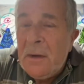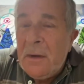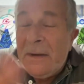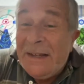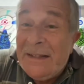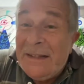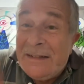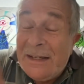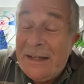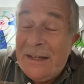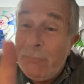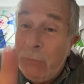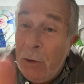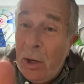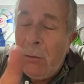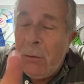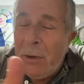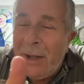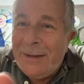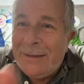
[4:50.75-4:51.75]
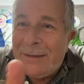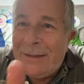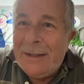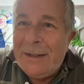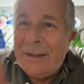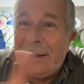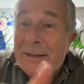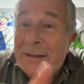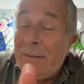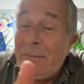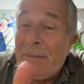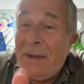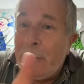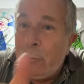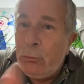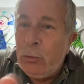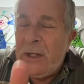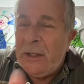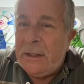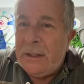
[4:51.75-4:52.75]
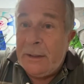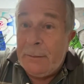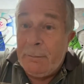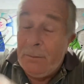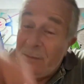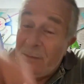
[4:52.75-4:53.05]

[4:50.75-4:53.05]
y, vuelvo a decir el tema de Twitter.